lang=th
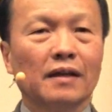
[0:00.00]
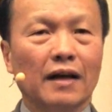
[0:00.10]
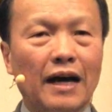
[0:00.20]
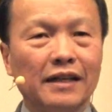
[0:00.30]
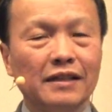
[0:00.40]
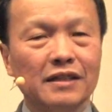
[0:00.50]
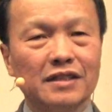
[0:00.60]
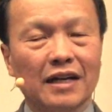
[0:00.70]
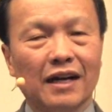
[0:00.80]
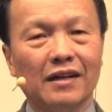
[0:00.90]
กล้าที่
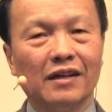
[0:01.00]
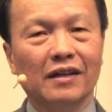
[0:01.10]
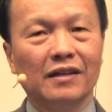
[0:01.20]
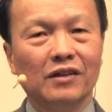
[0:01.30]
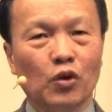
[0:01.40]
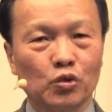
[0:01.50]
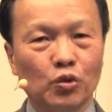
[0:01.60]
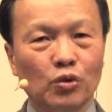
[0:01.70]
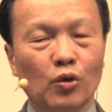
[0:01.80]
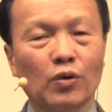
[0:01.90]
จะลงทุ
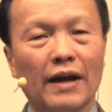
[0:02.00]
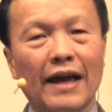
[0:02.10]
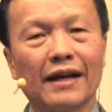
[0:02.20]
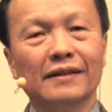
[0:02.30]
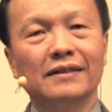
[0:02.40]
นลงแรง